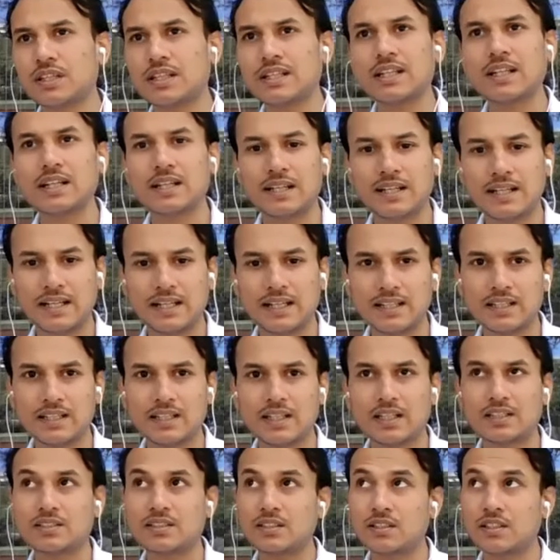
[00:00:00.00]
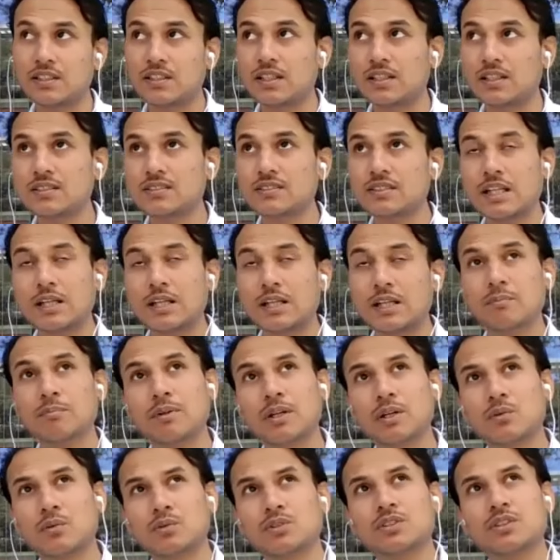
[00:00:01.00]
हिट एंड ट्रायल की अच्छा इस टाइप
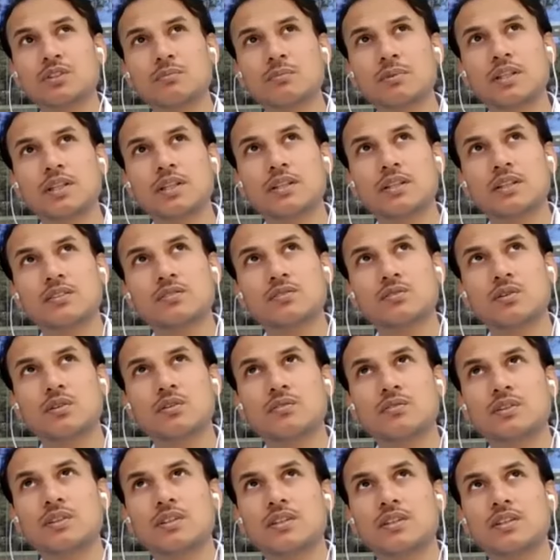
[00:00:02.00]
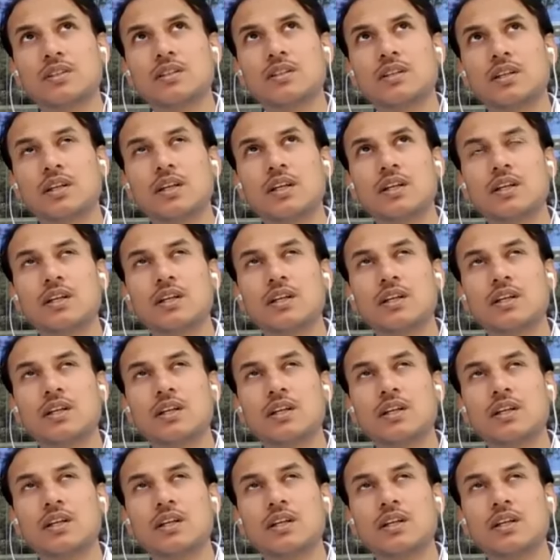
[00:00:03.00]
का क्वेश्चन मैंने दस सॉल्व किए थे